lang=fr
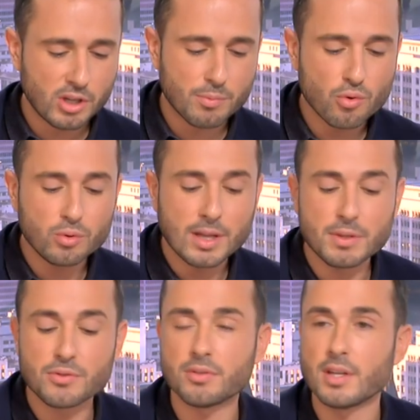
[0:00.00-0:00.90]
On a beaucoup tapé
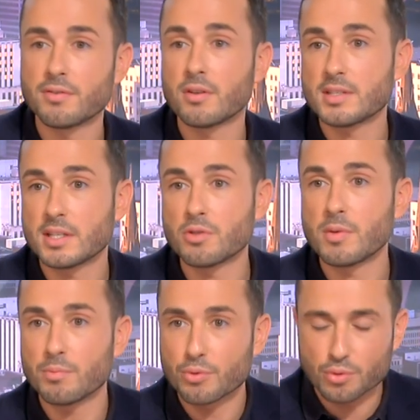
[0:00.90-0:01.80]
sur TF1 cette
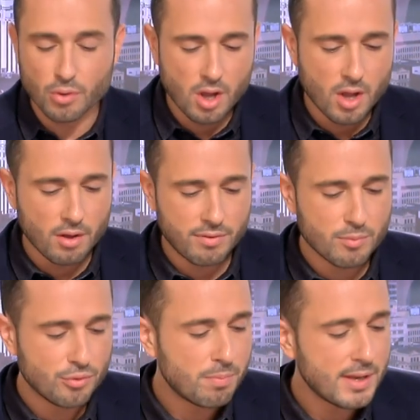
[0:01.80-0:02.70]
semaine pour ce
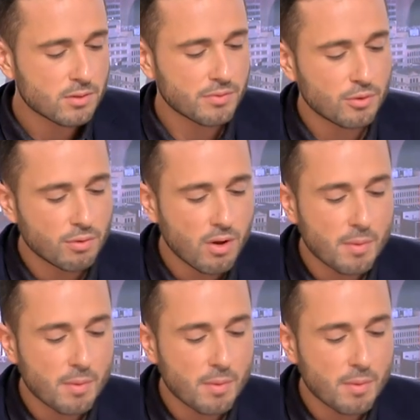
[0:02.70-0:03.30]
fameux duplex, on vient de le voir.